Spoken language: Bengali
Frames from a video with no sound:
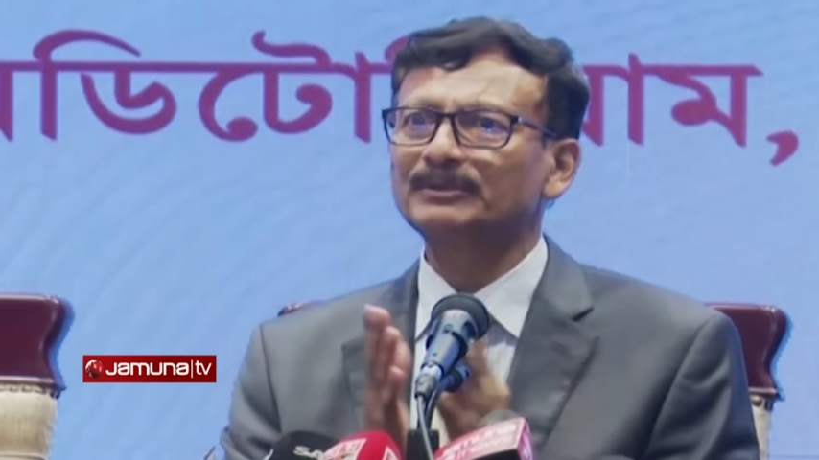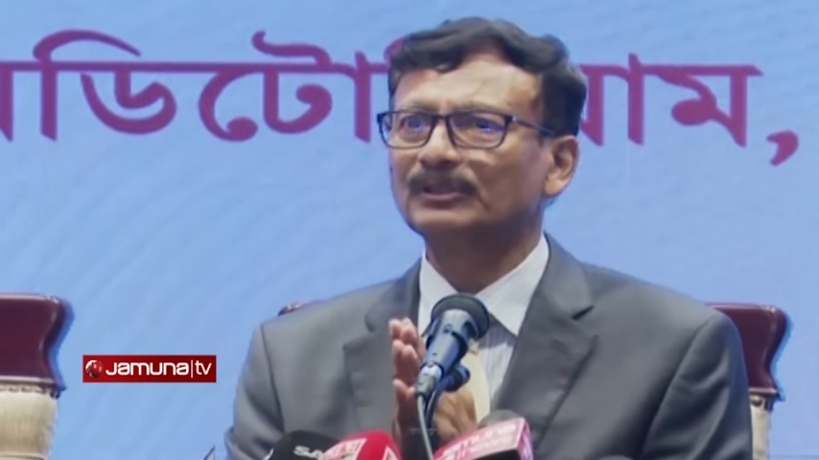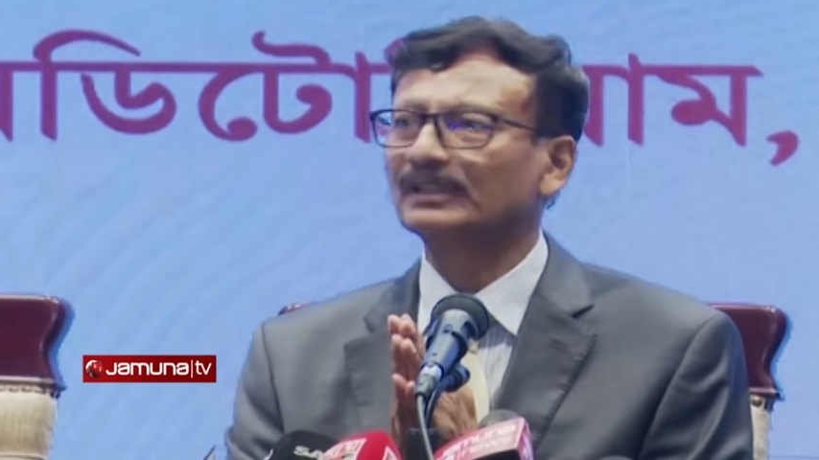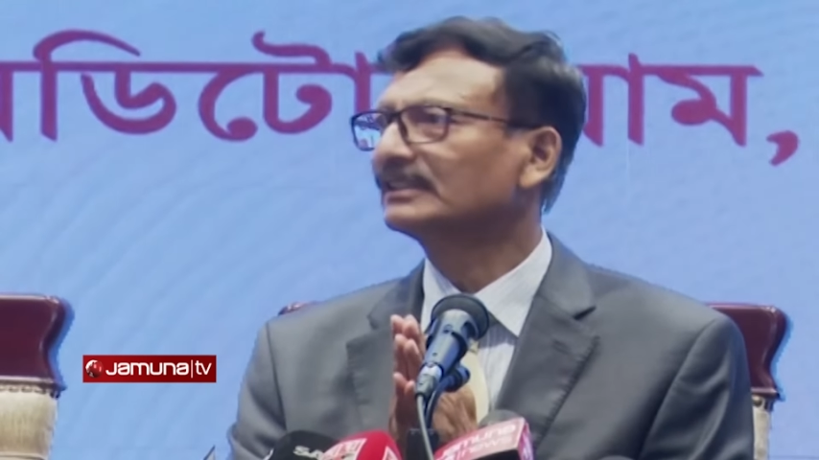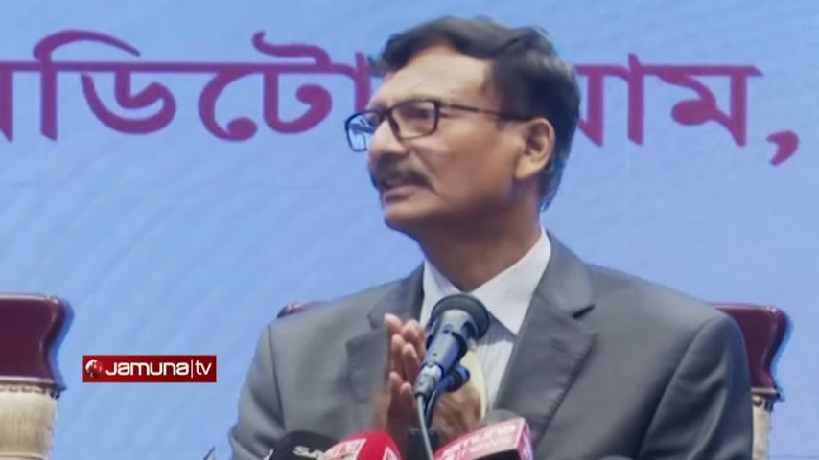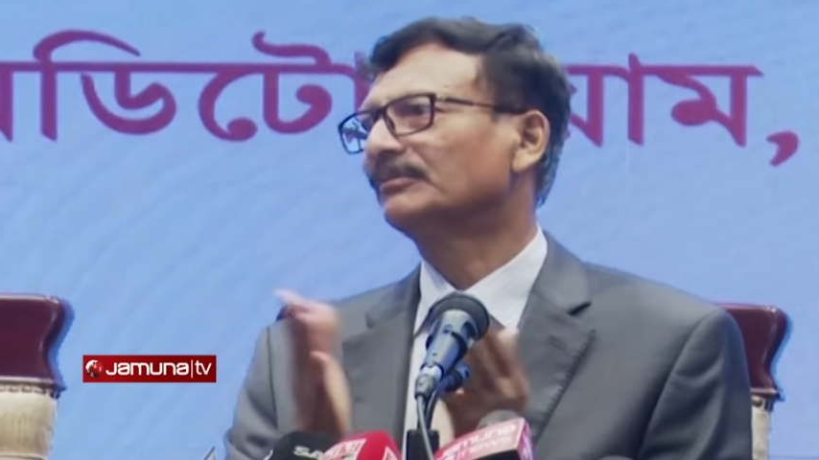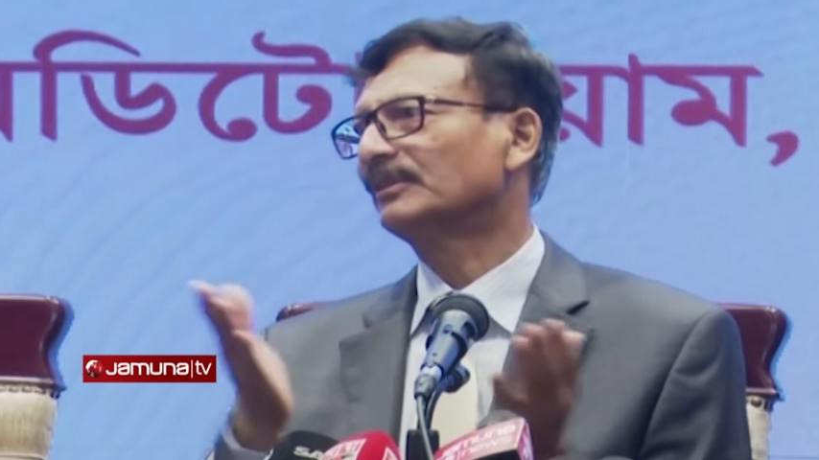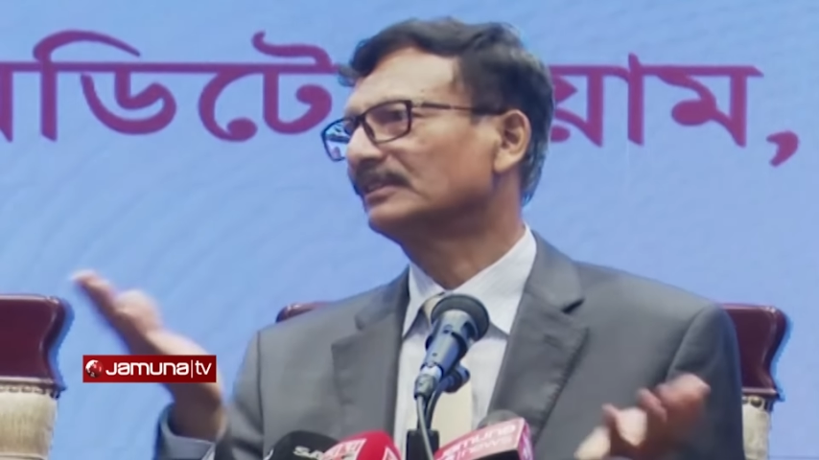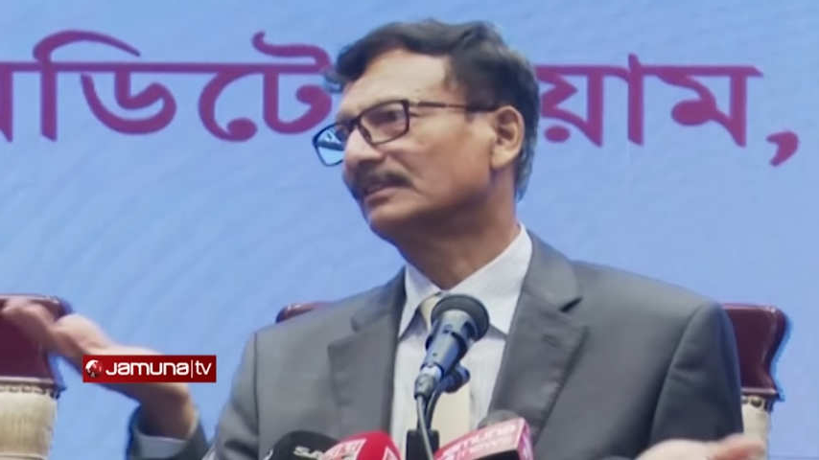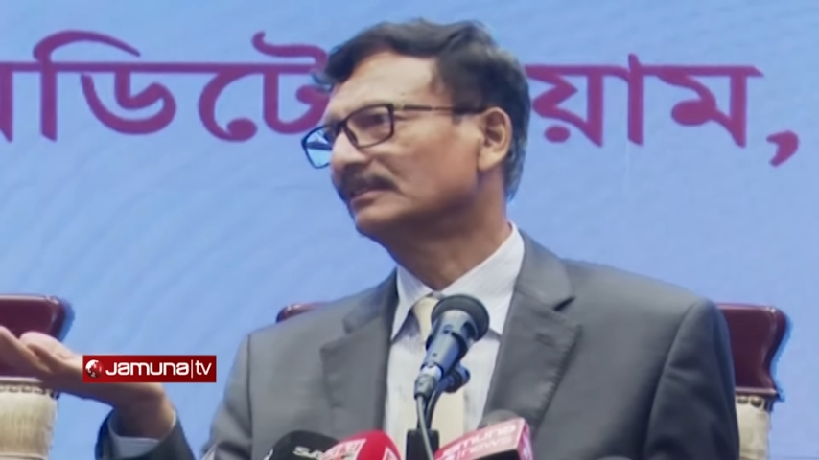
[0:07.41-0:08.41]
বিষয় না সেটা
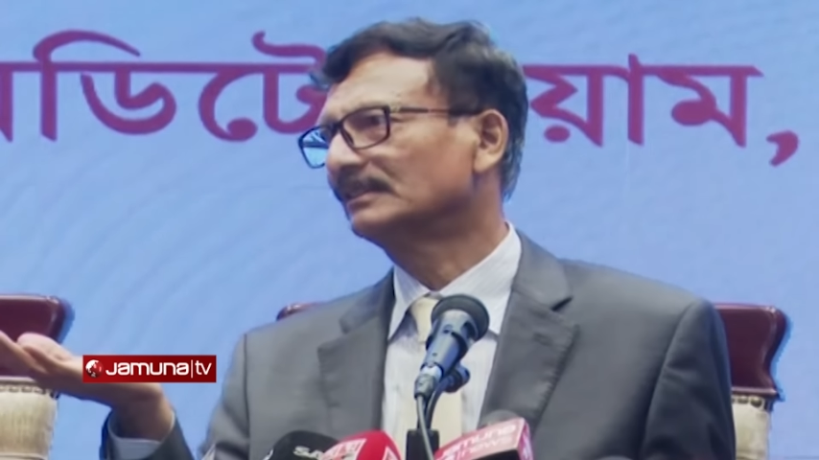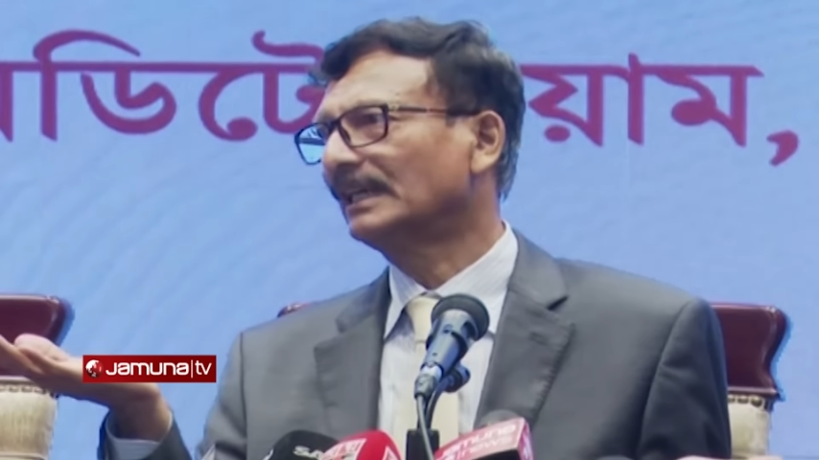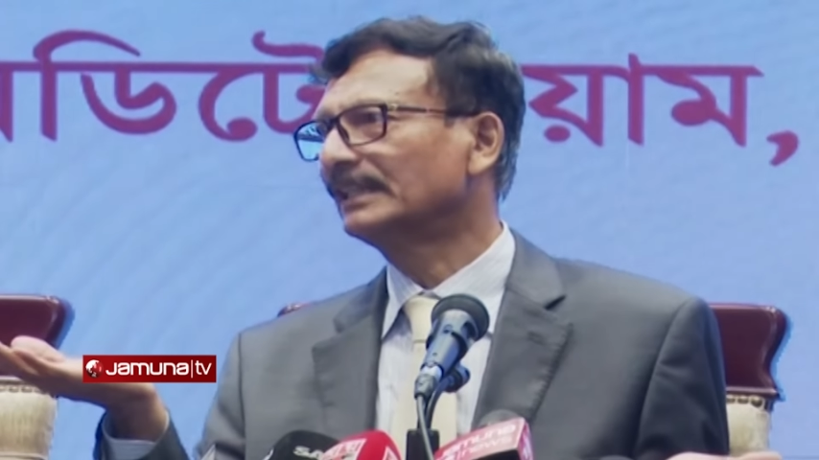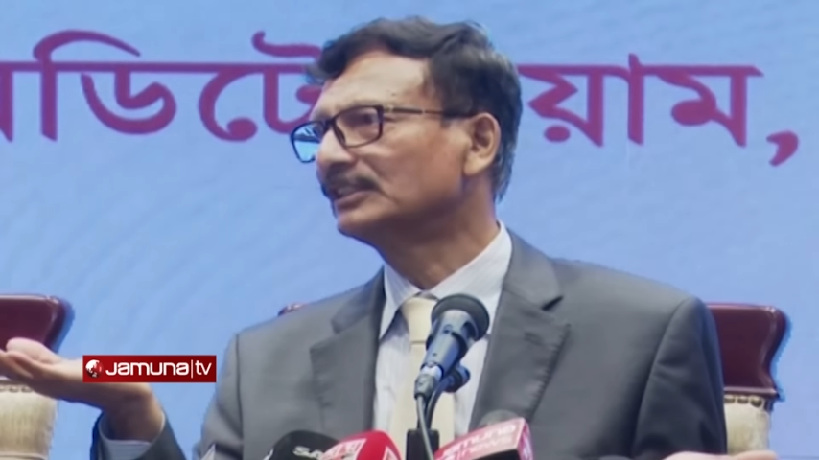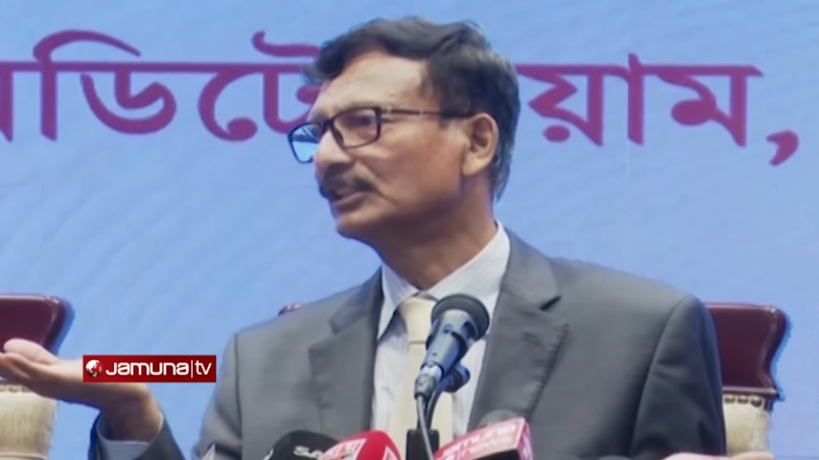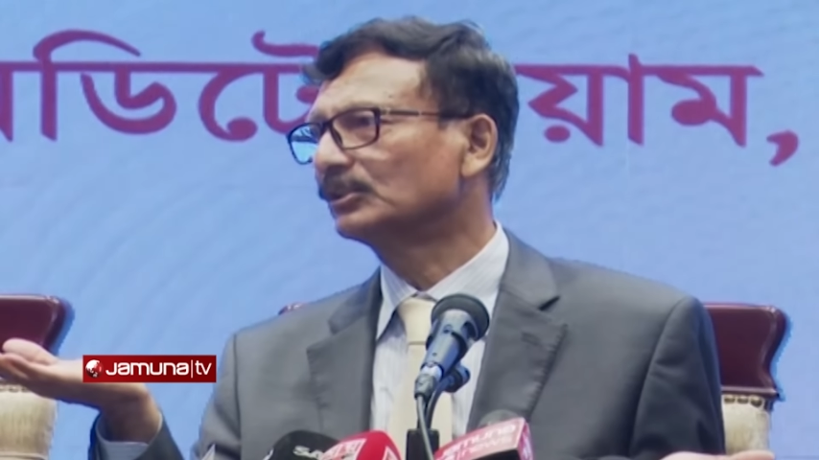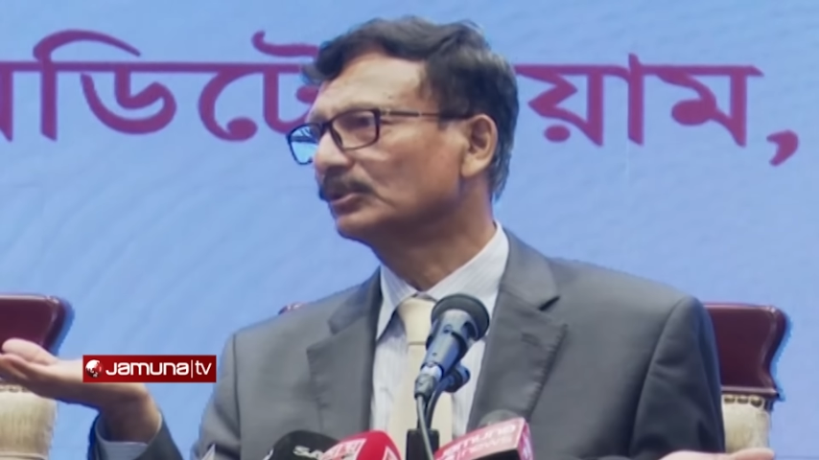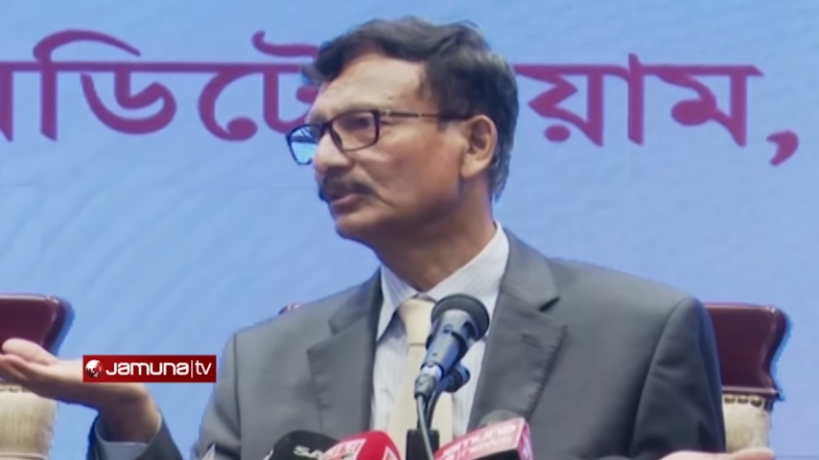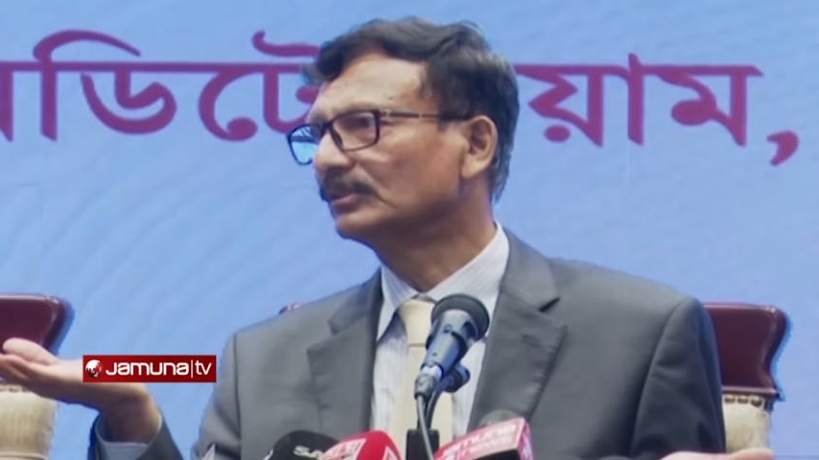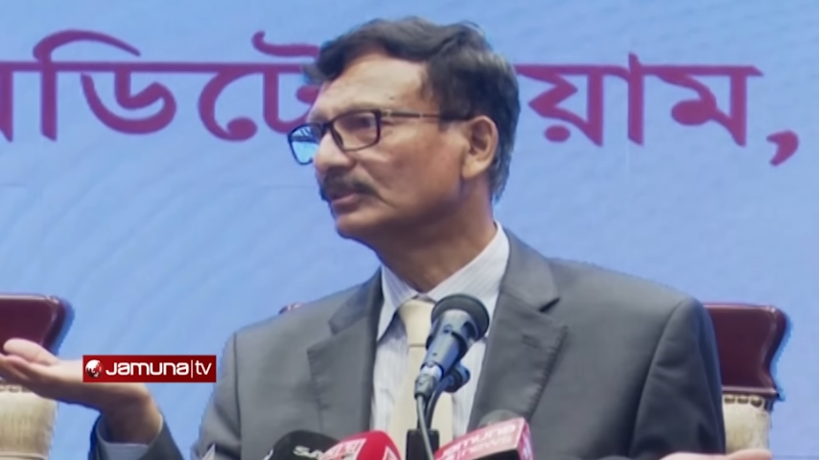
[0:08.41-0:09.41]
আপনার তাকে জিজ্ঞেস করুন